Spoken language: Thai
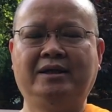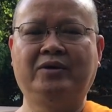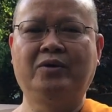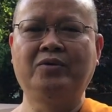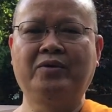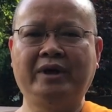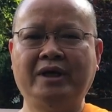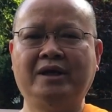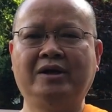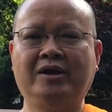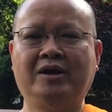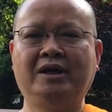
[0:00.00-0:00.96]
โรงเรีย
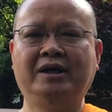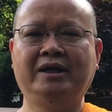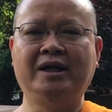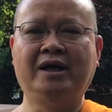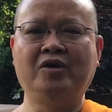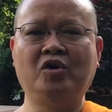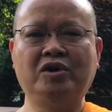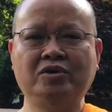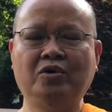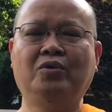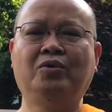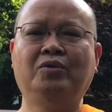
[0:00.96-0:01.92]
นก็เลยยังงด
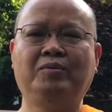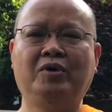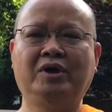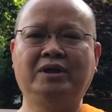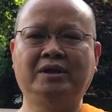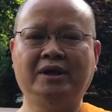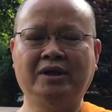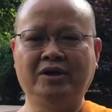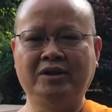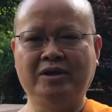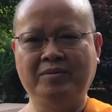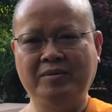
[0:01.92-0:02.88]
อยู่ปกติ
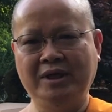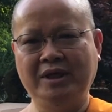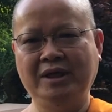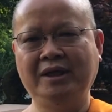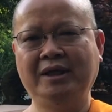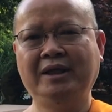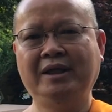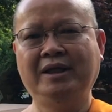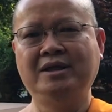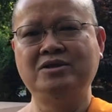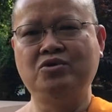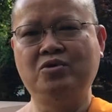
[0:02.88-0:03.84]
ก็จะมี
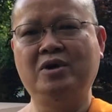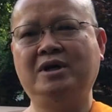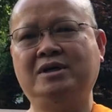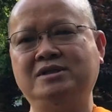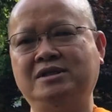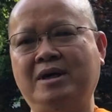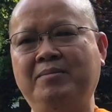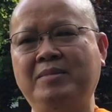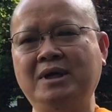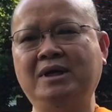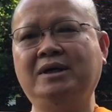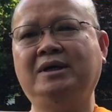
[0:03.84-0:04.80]
ช่วงซัม
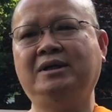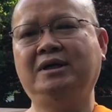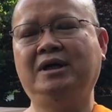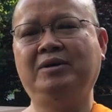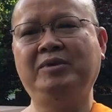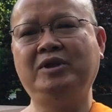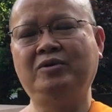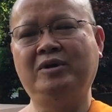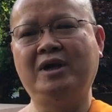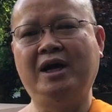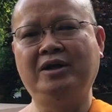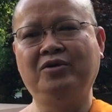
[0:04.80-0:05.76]
เมอร์ เดือนมิถุ
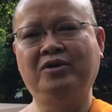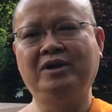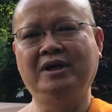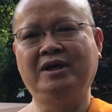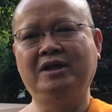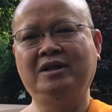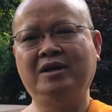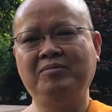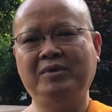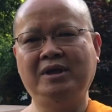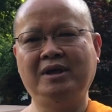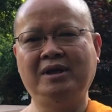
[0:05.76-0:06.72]
นายนนี้ก็จะ
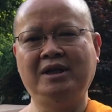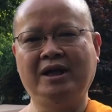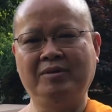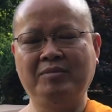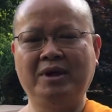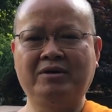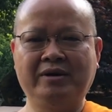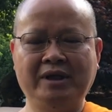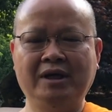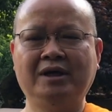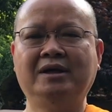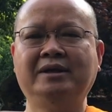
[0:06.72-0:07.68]
มีเด็กมา
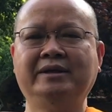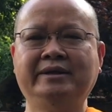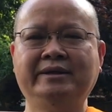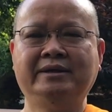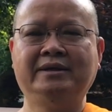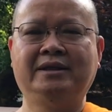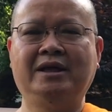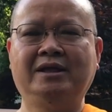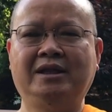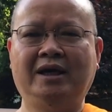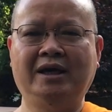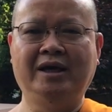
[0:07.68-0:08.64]
เรียนตั้
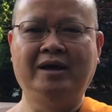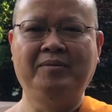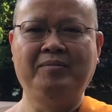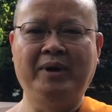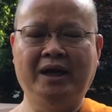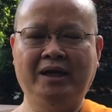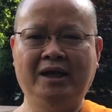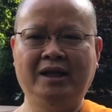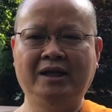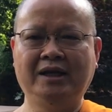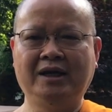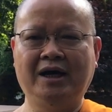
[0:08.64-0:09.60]
งแต่ 8 นา
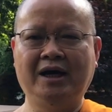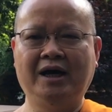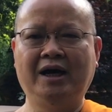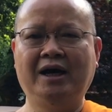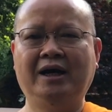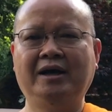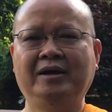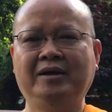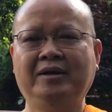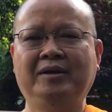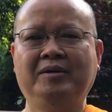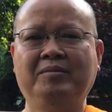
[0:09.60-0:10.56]
ฬิกา
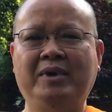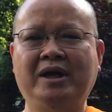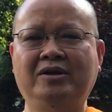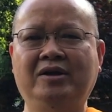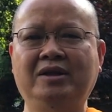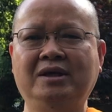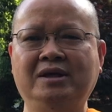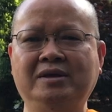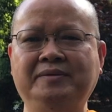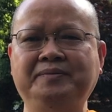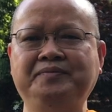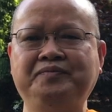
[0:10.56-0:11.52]
ไปจนถึง
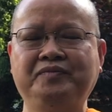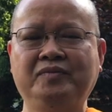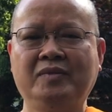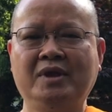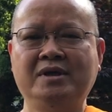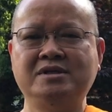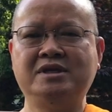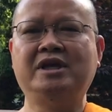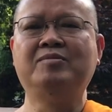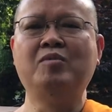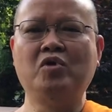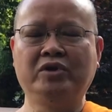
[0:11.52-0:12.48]

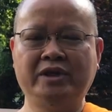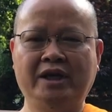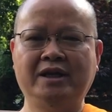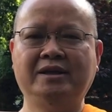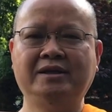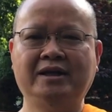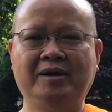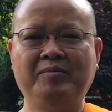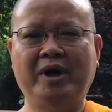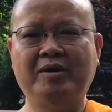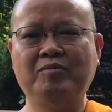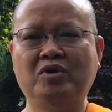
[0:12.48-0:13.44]
4 โมงเย็นนะ
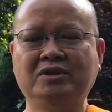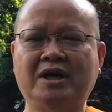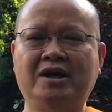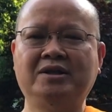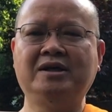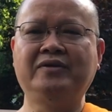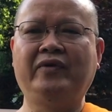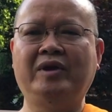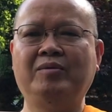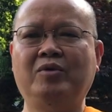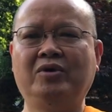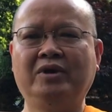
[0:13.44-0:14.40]
8โมงเช้าถึง
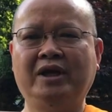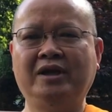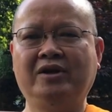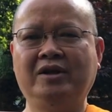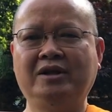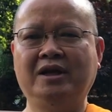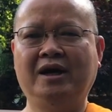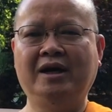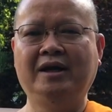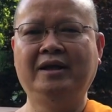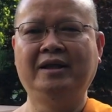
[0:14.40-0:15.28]
4โมงเย็นก็จะ